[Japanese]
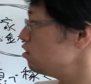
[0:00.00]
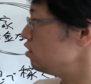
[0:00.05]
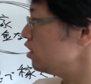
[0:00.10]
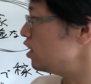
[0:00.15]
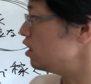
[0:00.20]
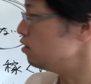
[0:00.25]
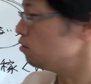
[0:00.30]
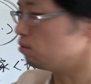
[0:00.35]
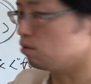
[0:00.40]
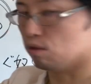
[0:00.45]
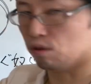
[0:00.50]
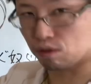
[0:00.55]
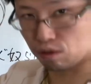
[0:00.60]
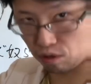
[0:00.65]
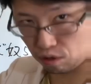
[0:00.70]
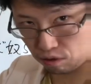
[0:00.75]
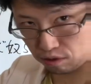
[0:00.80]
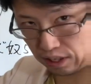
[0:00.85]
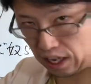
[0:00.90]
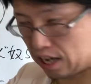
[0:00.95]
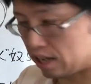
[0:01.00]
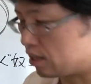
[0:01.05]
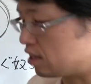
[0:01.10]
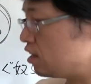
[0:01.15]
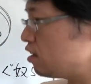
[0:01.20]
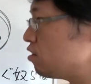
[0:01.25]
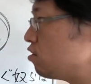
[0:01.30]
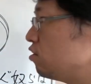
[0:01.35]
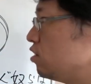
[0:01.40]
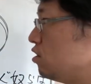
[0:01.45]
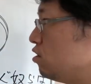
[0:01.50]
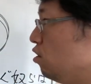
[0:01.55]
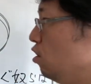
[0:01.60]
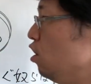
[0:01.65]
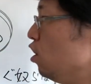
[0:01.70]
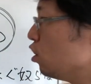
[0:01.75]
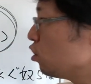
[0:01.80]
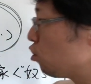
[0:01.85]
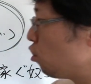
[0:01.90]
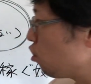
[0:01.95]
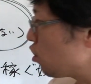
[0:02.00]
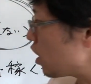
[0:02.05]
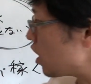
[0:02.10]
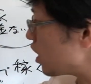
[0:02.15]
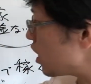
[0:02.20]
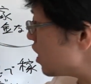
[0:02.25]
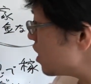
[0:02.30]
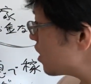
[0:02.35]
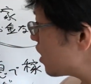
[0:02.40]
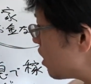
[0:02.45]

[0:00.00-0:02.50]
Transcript: よね。もう大銀行ですよ。虎がい